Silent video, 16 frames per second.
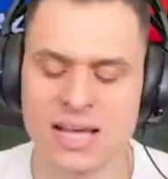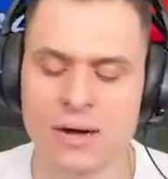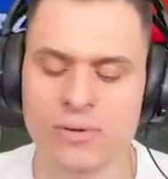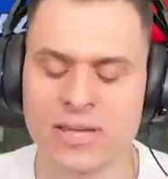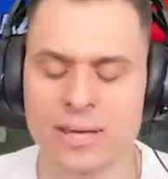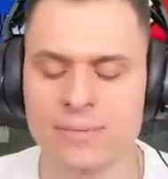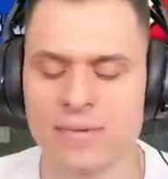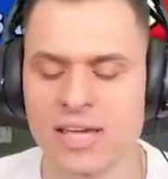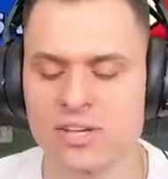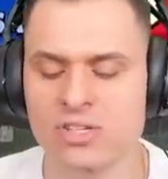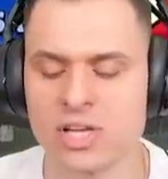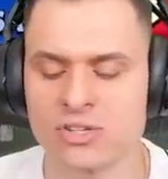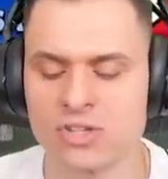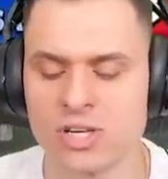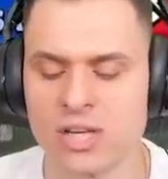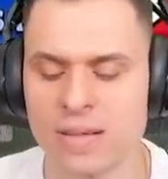całkiem
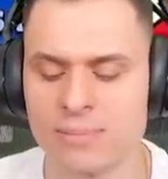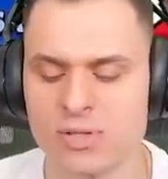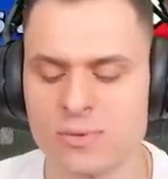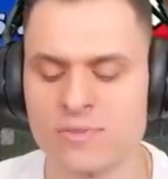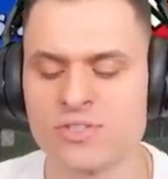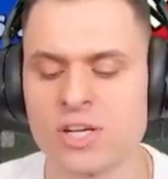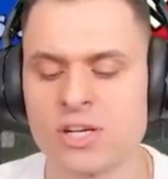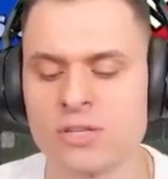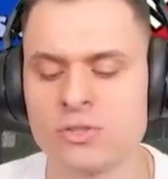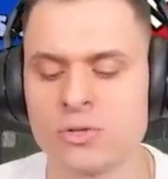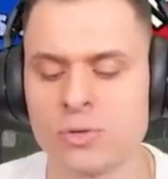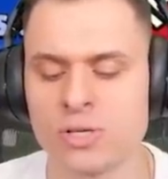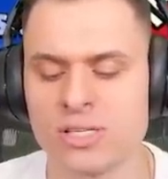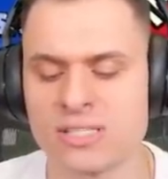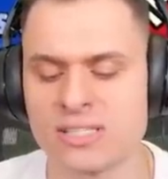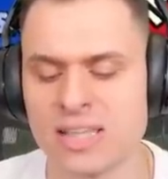nieźle, czyli jakbyśmy wzięli
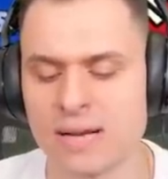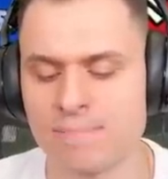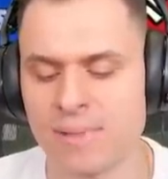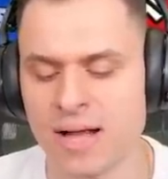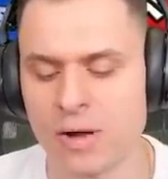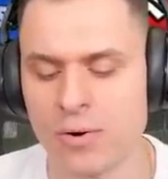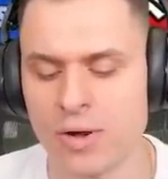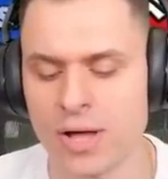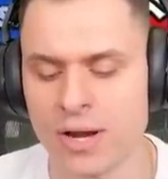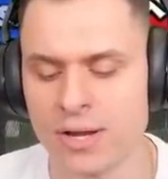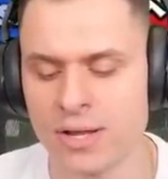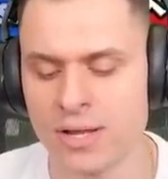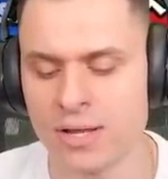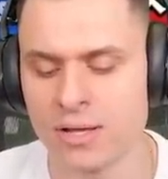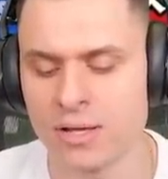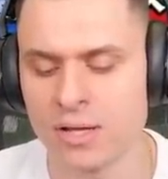drugi Star Power
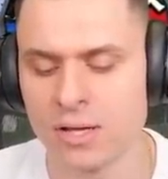i